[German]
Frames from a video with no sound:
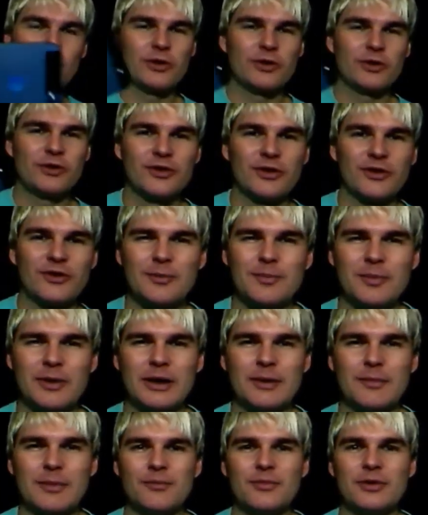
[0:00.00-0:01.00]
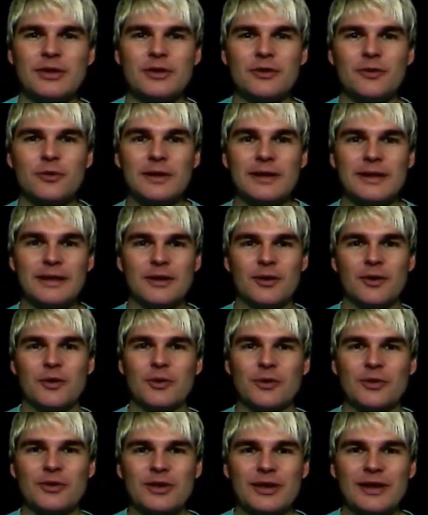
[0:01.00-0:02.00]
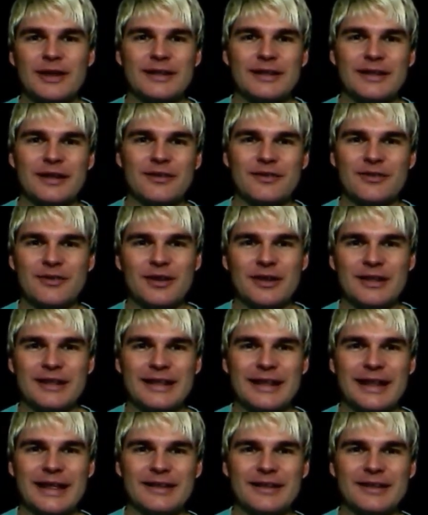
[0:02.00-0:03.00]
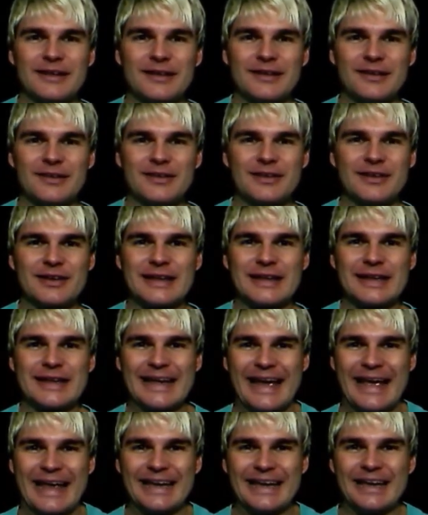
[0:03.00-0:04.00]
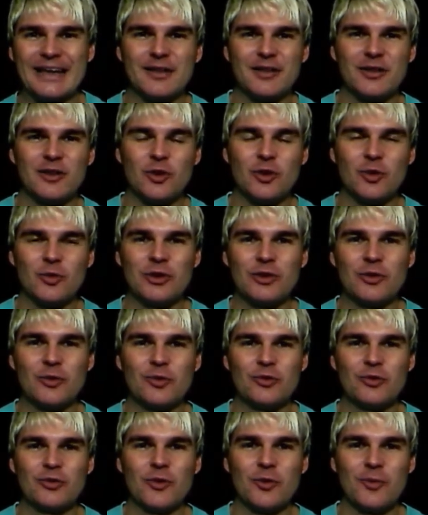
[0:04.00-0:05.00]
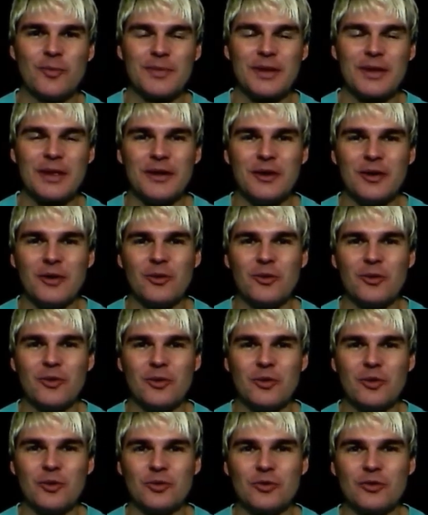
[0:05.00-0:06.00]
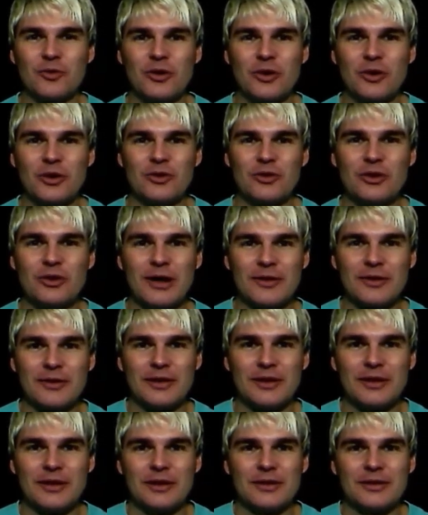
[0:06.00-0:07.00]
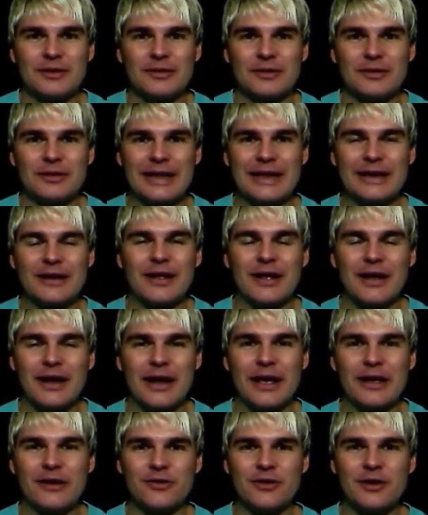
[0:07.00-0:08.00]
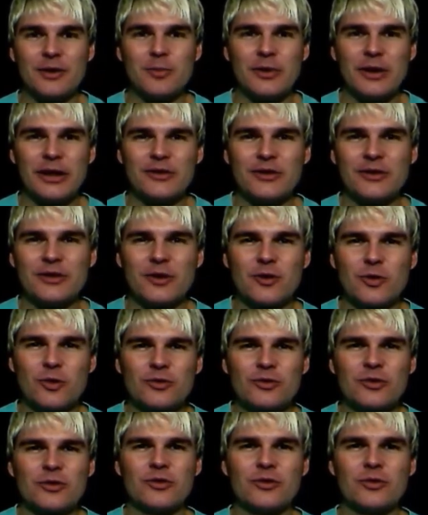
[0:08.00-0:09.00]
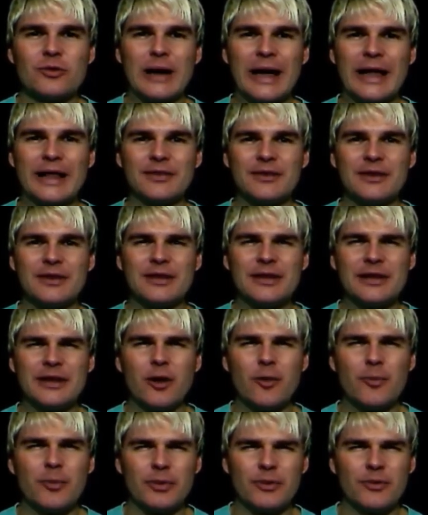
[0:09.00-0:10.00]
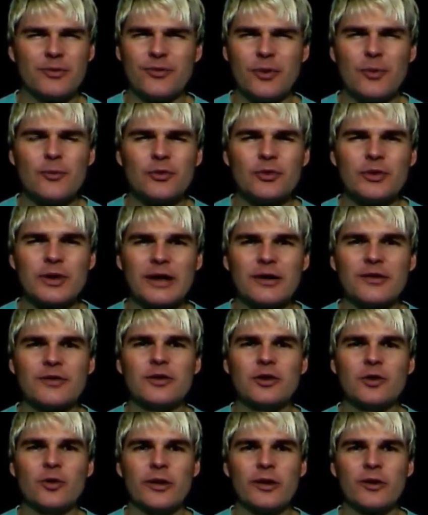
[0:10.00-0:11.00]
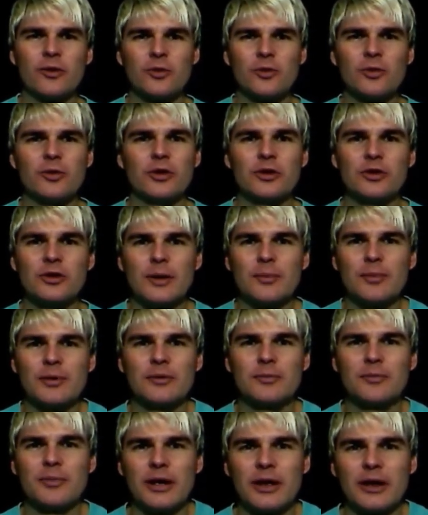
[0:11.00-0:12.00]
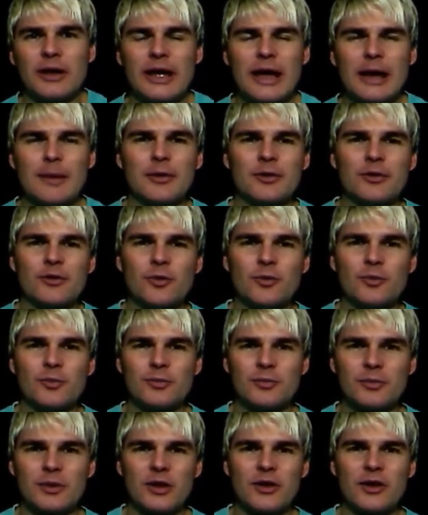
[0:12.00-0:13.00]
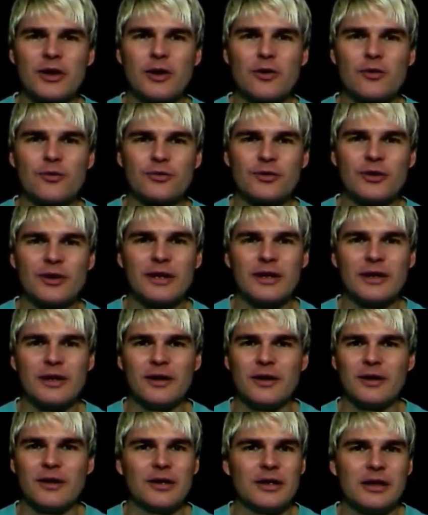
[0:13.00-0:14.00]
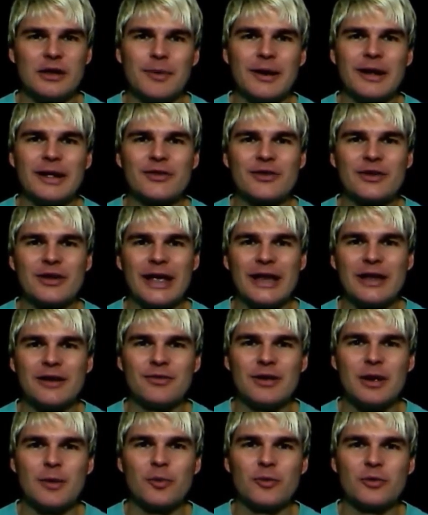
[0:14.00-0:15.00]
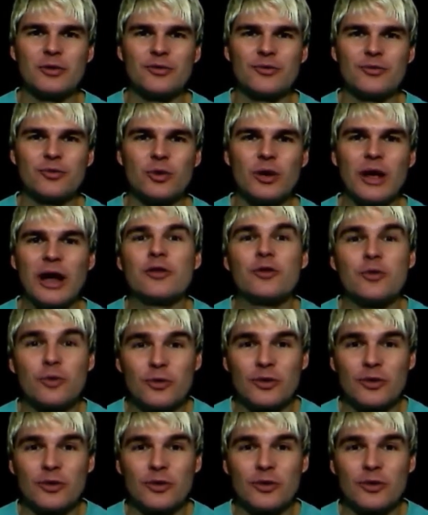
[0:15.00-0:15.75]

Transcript: ist, das sieht man immer im Video und das, denke ich, ist keine tolle Lösung. Und ja, den Eye-Stabilizer, der kostet so an die, ich glaube, 35 Euro. Ich habe ihn bei Amazon gekauft. Äh, ich mache jetzt keine Werbung dafür, also